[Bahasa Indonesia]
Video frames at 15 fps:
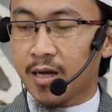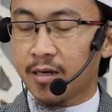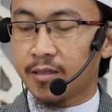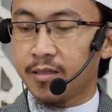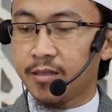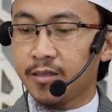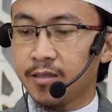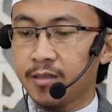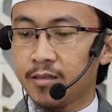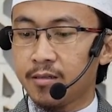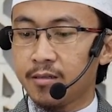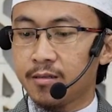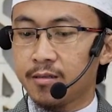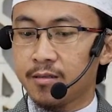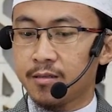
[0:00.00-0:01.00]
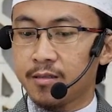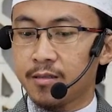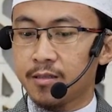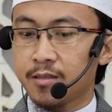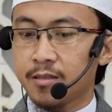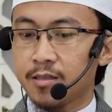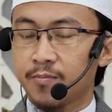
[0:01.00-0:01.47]
Artinya
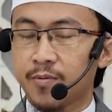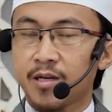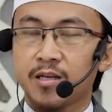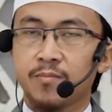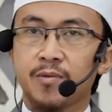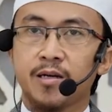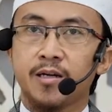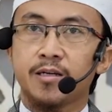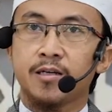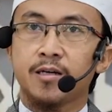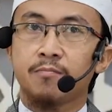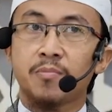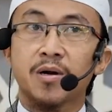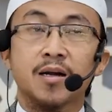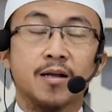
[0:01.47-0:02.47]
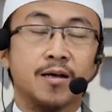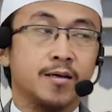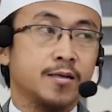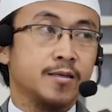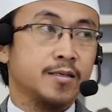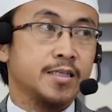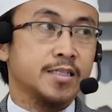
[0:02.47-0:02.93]
sebagaimana yang
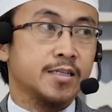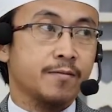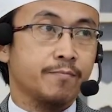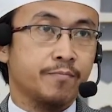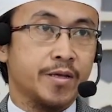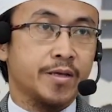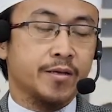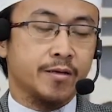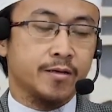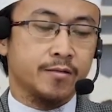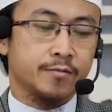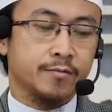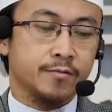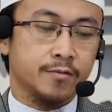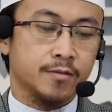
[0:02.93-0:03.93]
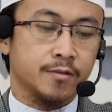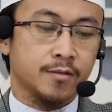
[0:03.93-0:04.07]
pernah disampaikan